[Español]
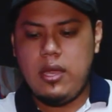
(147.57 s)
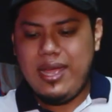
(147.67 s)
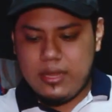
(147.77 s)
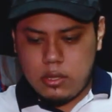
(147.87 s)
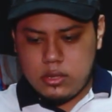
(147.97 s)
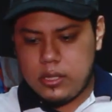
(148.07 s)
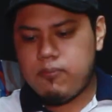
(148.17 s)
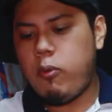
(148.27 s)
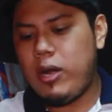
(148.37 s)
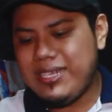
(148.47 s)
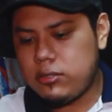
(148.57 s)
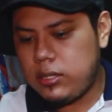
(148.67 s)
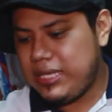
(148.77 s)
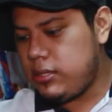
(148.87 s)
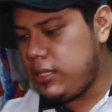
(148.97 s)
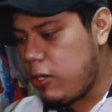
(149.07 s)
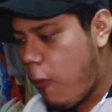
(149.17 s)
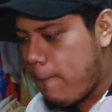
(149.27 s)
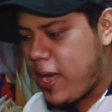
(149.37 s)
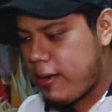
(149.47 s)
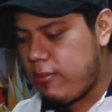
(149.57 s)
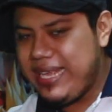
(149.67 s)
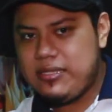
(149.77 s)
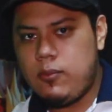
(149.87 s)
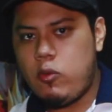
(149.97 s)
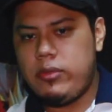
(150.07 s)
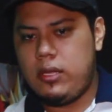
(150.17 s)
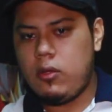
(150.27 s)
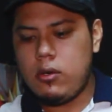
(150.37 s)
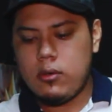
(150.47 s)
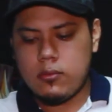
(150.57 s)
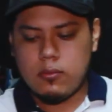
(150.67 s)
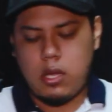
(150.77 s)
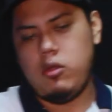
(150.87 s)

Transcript: Entonces, por eso decidí comprarme este monitor que